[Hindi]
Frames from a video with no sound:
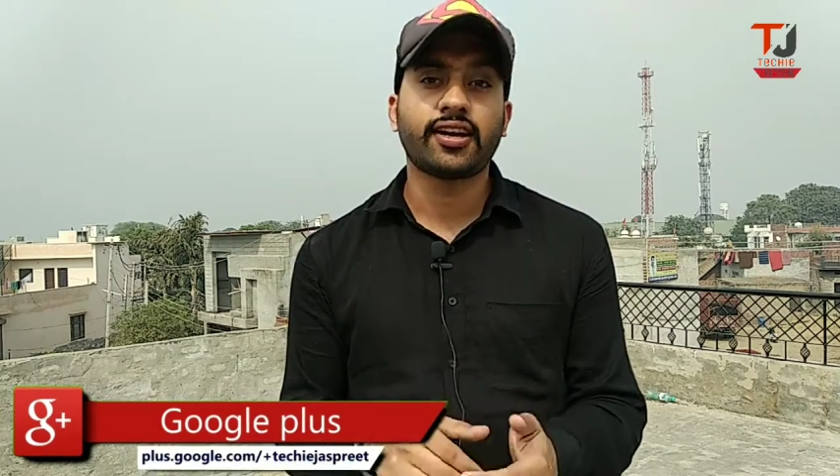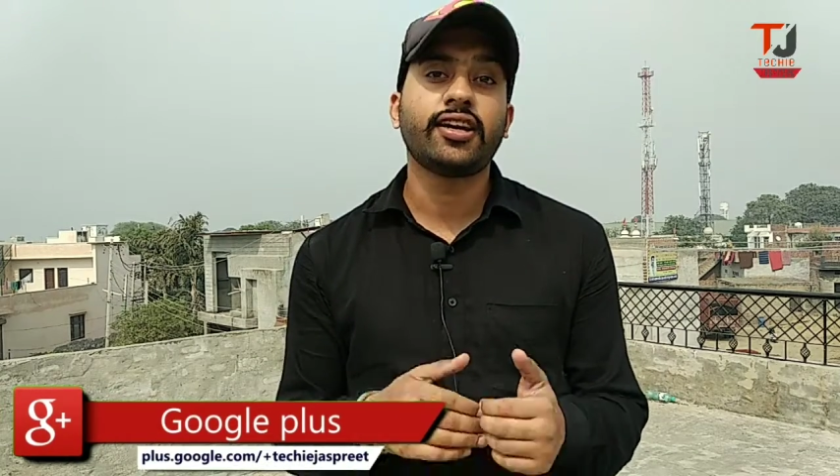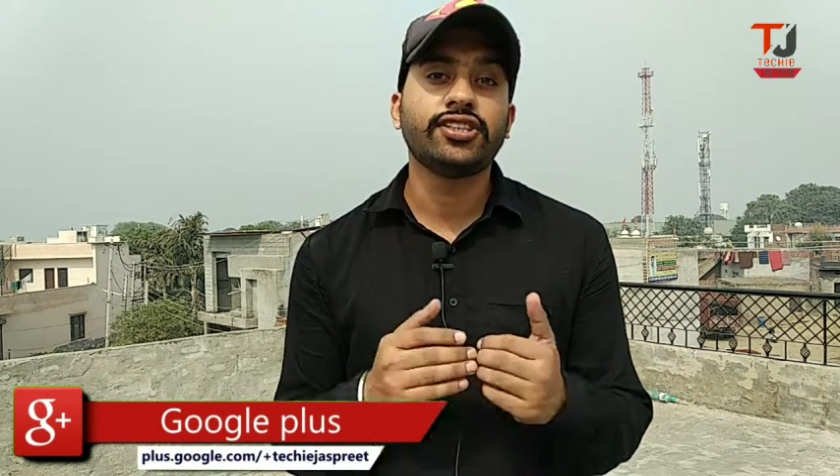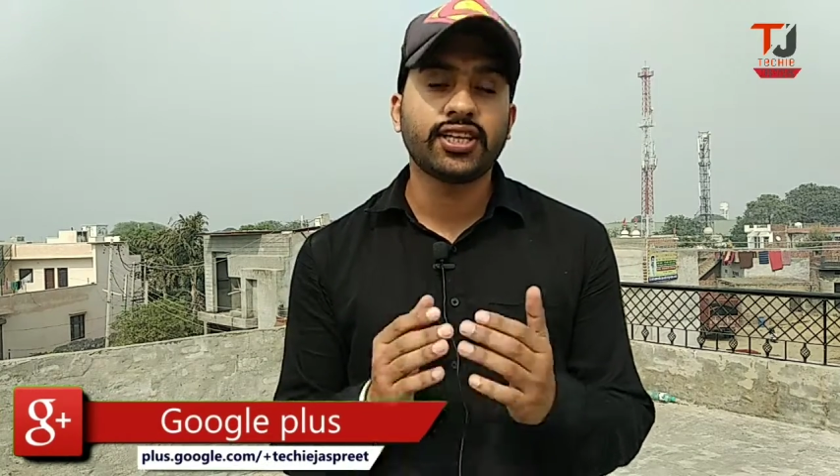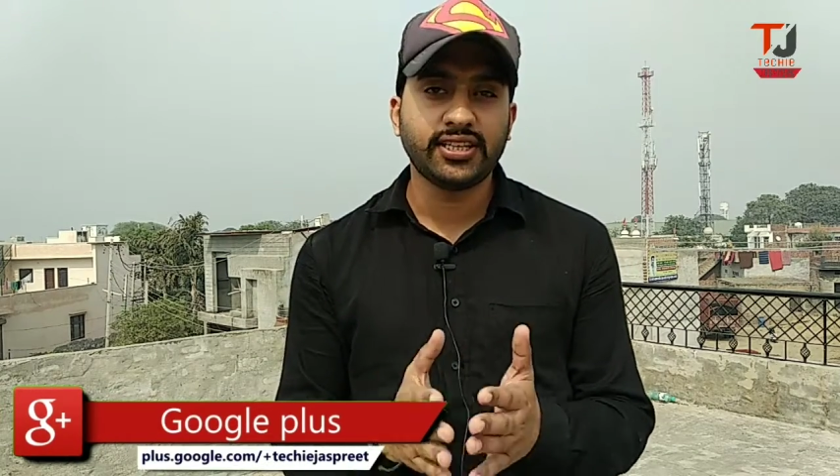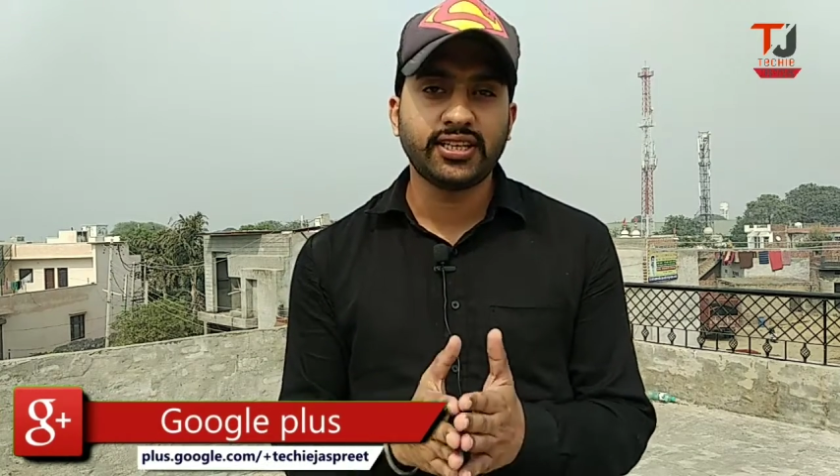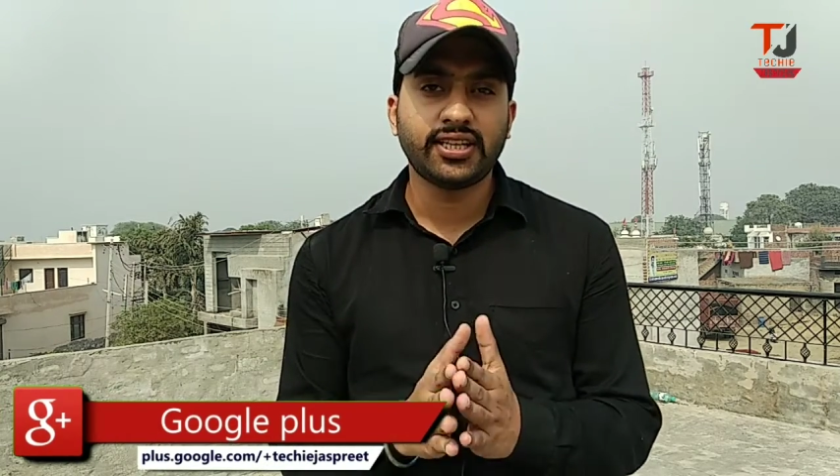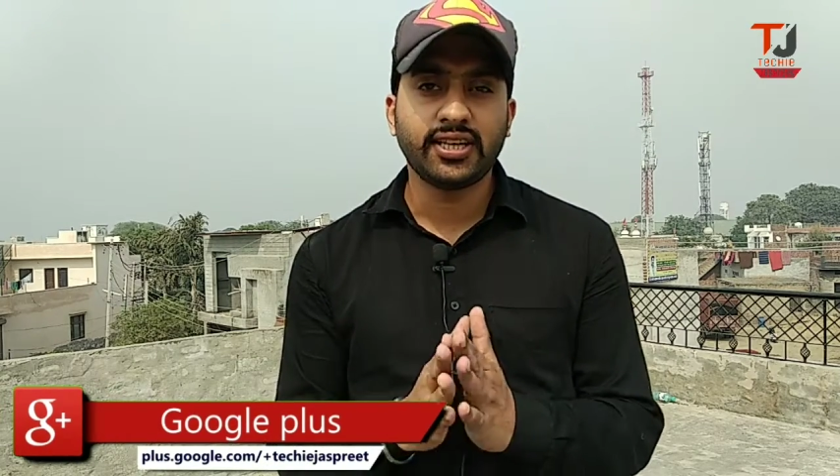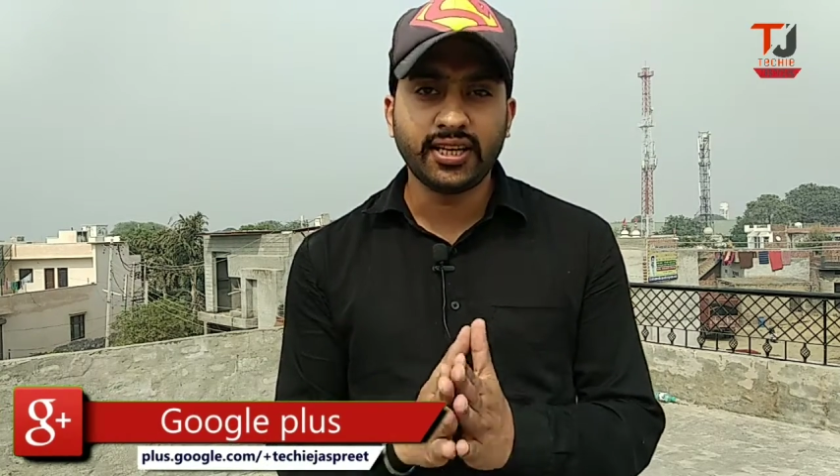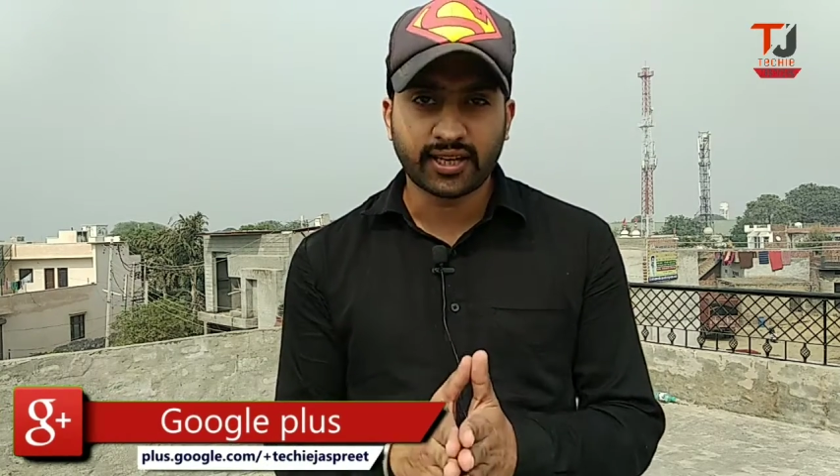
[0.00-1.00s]
करना
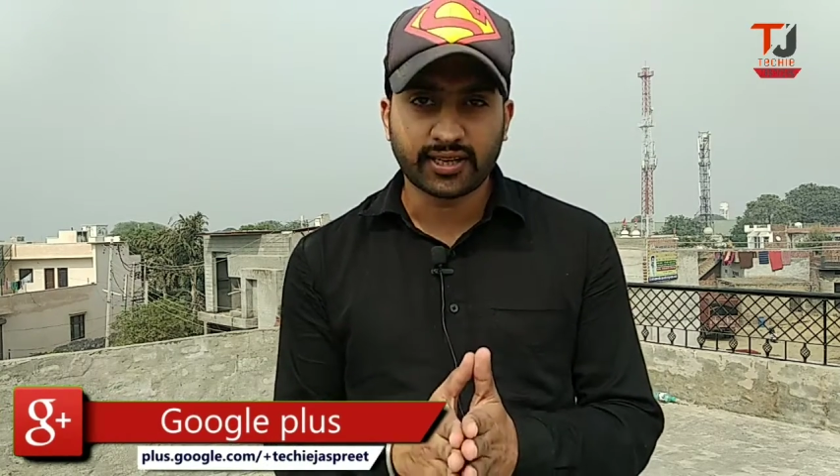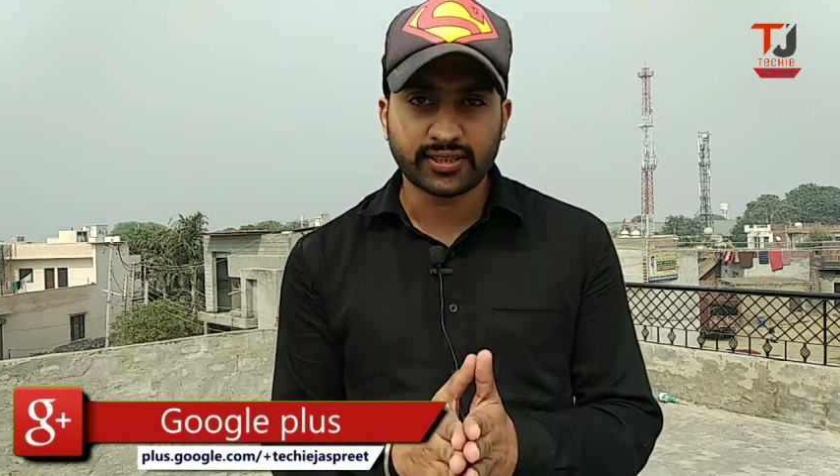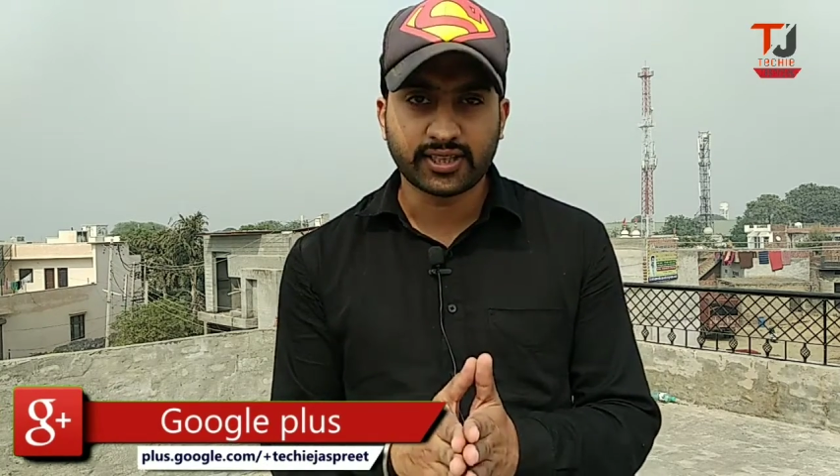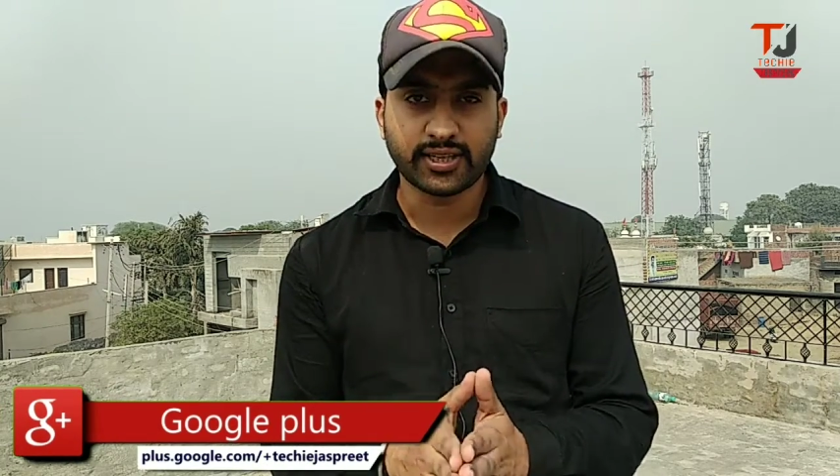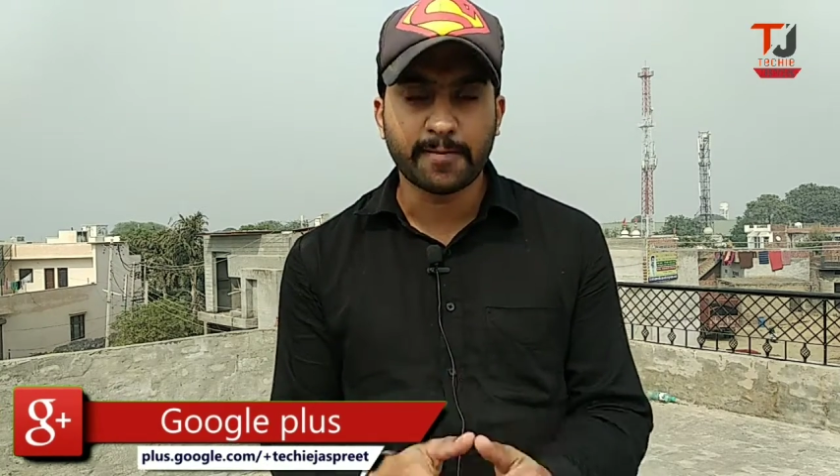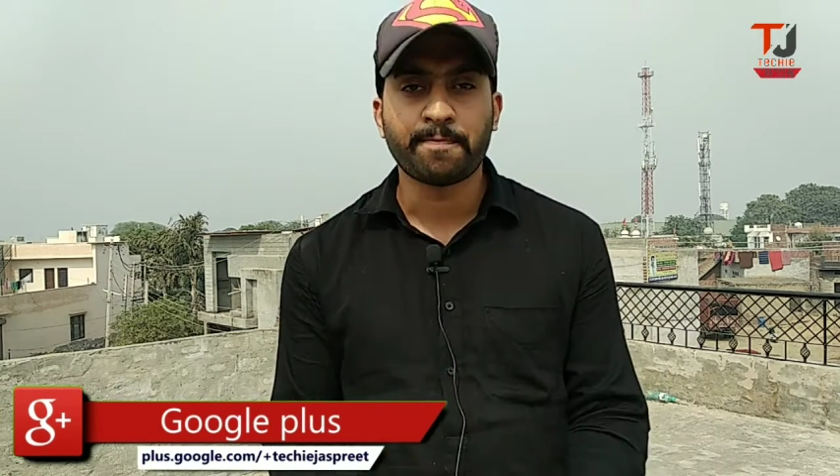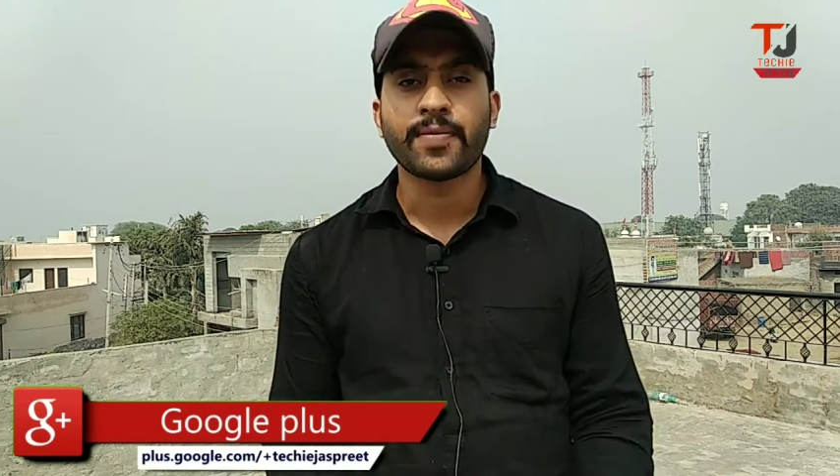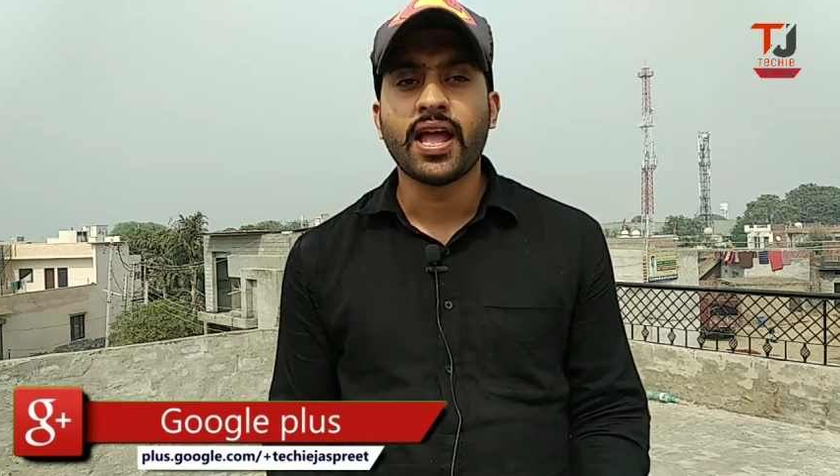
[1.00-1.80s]
चाहिए या नहीं करना चाहिए